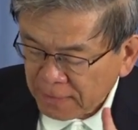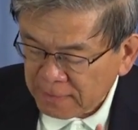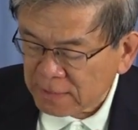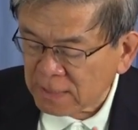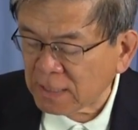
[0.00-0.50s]

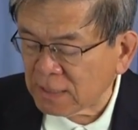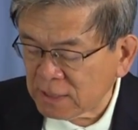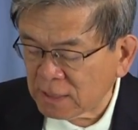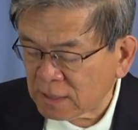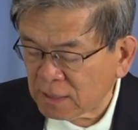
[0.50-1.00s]
眼睛看
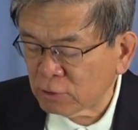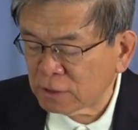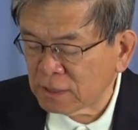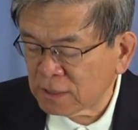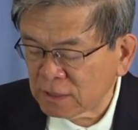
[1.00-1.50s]
见，耳朵
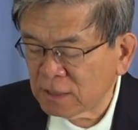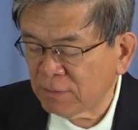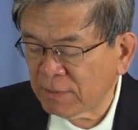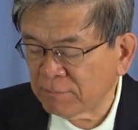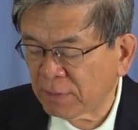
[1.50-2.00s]
听见，心里
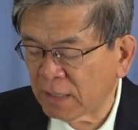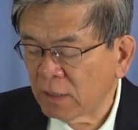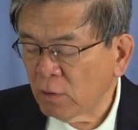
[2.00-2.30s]
明白，